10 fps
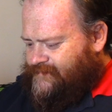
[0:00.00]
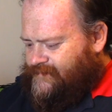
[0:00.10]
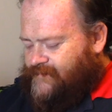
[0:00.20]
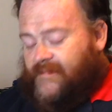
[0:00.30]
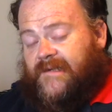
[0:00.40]

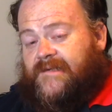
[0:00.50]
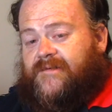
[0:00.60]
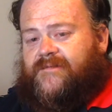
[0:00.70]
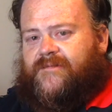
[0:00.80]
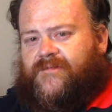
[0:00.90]
me
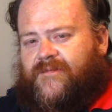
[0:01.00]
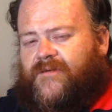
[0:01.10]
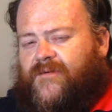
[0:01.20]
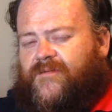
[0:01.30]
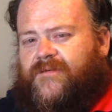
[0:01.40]
es un
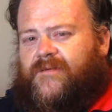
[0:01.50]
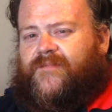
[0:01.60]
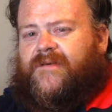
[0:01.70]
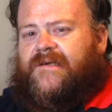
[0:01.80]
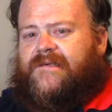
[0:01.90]
orgullo
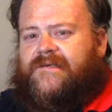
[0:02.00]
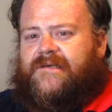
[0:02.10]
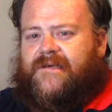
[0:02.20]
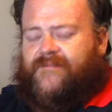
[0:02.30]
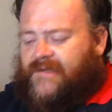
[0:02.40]
poder
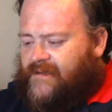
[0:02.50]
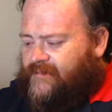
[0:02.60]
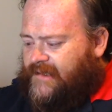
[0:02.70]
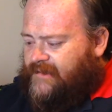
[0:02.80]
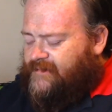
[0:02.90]
decir que mi
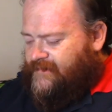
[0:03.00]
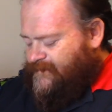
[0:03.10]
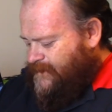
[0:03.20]
hermano